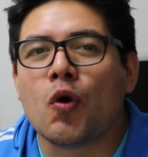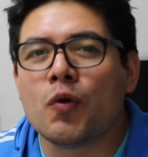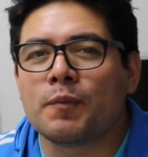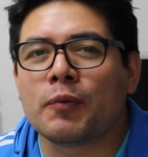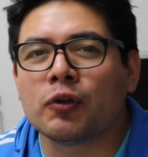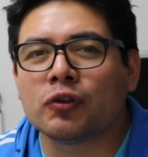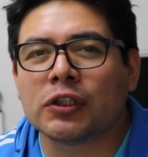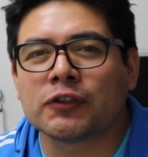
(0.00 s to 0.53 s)

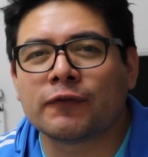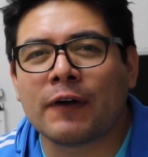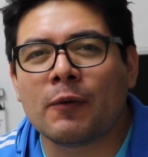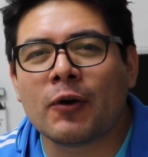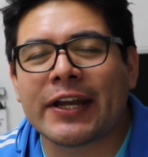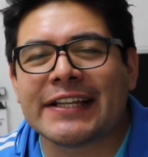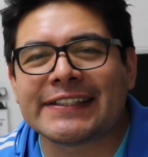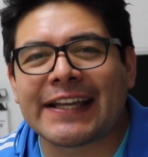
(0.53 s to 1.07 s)
Un punto a su
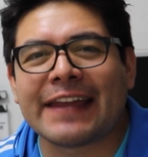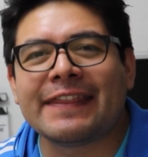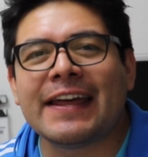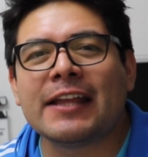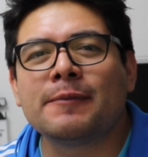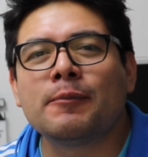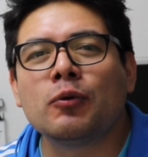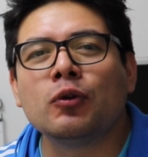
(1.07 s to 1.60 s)
favor es que
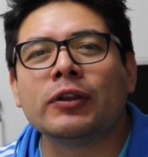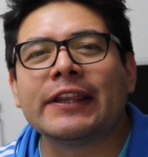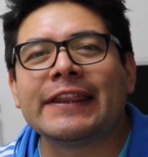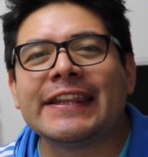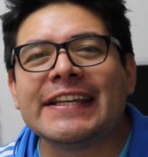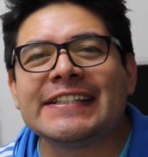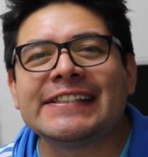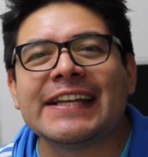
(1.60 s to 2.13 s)
Deadpool
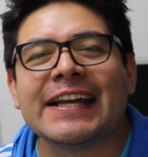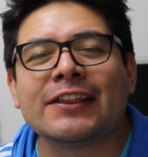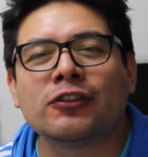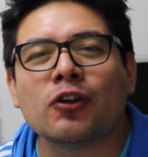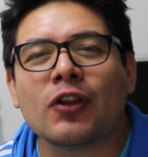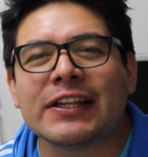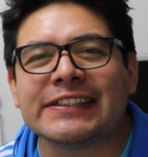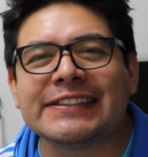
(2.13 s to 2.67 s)
dice
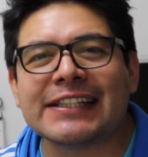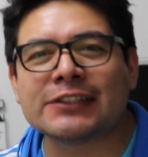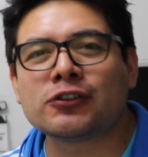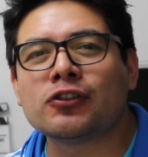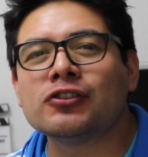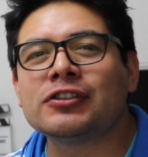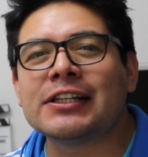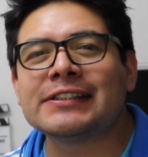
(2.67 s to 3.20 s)
todas esas
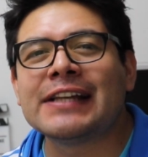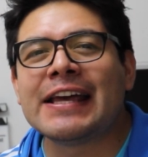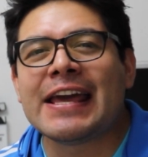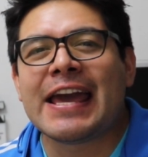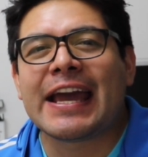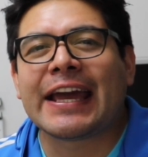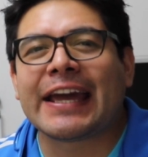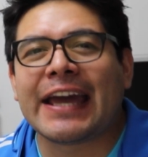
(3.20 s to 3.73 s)
cosas
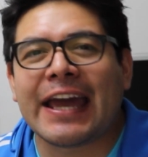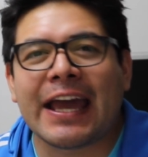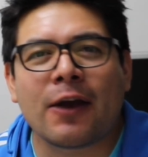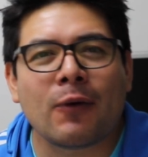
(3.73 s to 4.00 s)
que